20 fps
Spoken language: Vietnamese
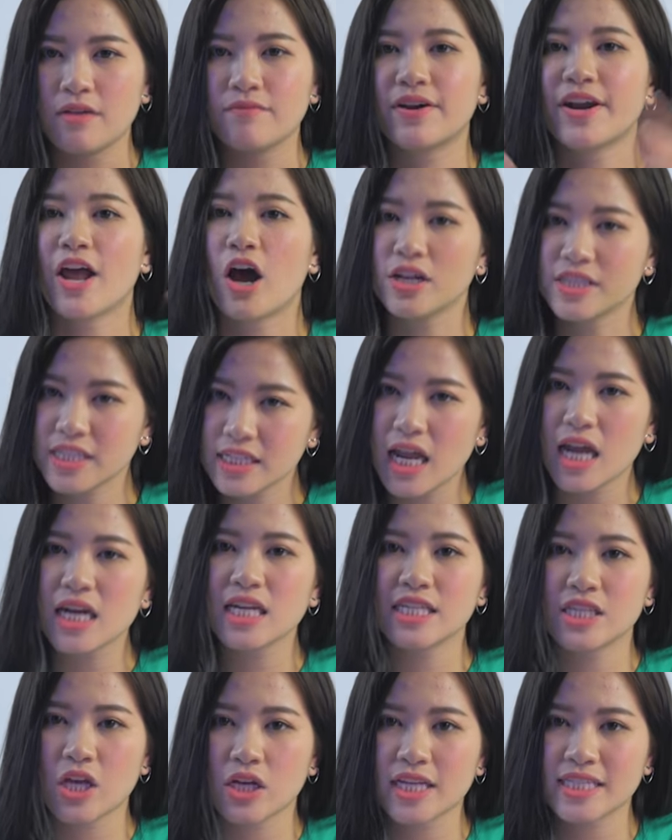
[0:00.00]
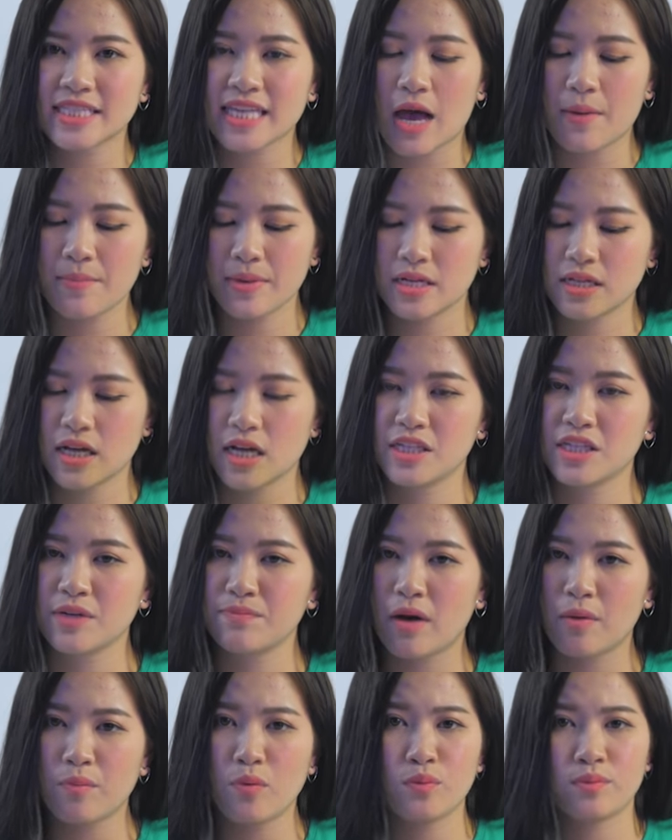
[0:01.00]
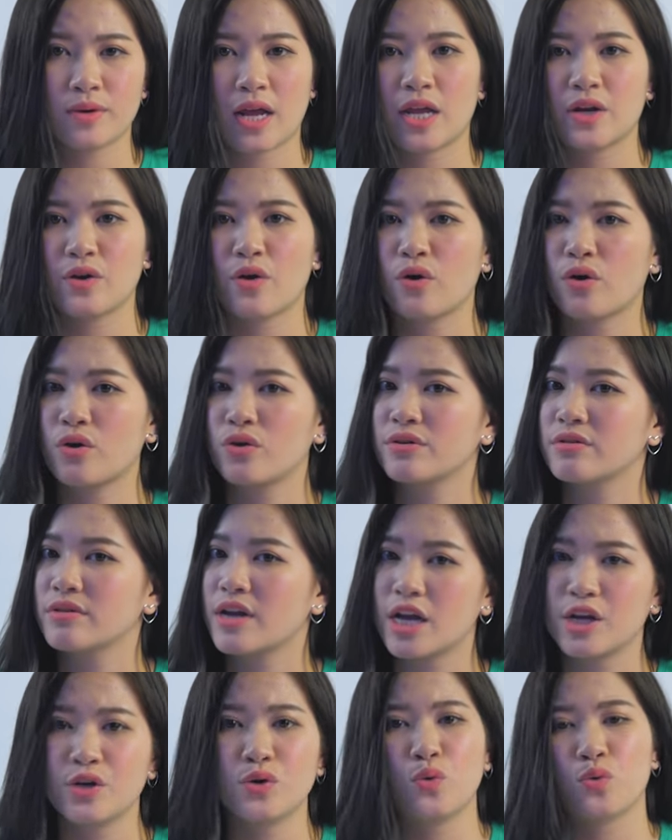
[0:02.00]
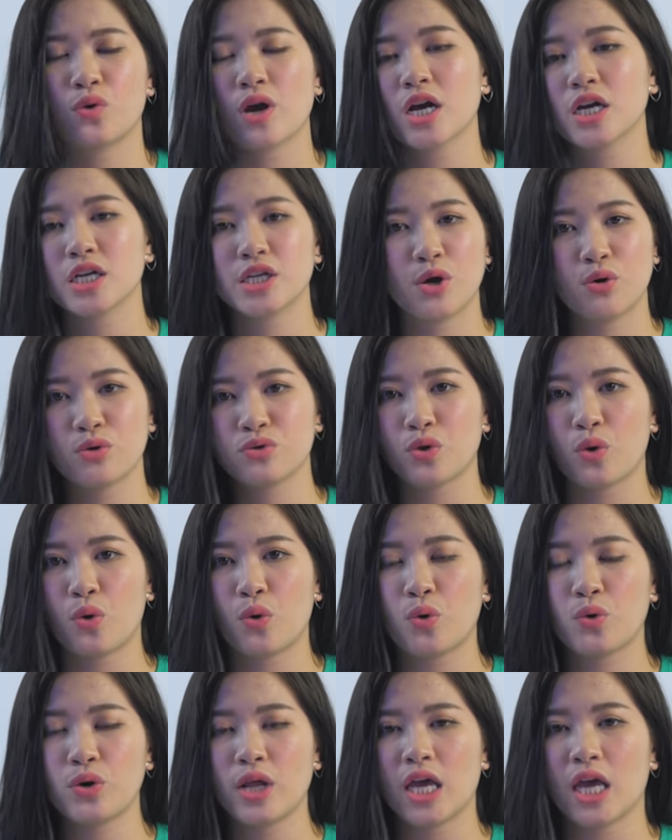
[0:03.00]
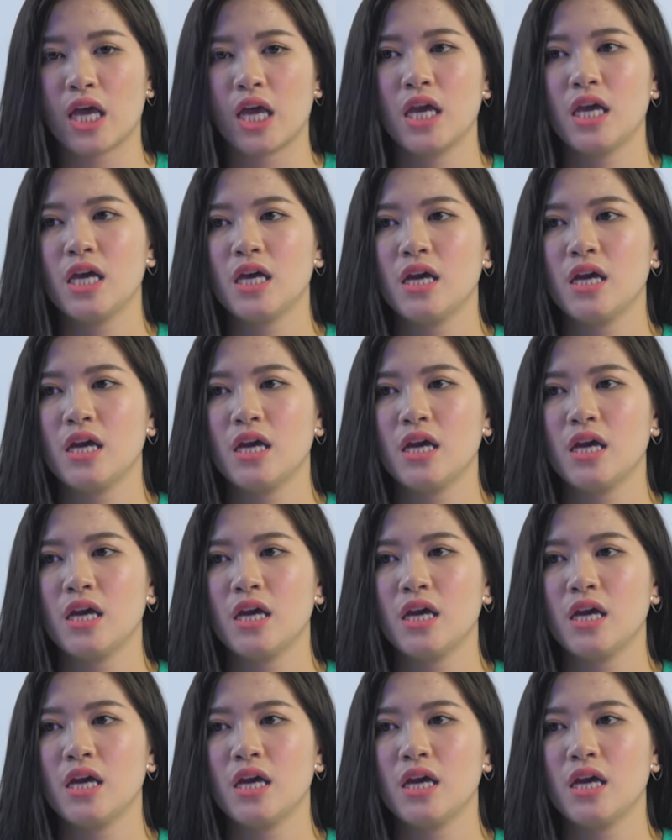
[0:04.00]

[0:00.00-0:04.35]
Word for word: Và đó chính là lý do tại sao mình thấy chiếc MacBook này nó có đầy đủ các yếu tố để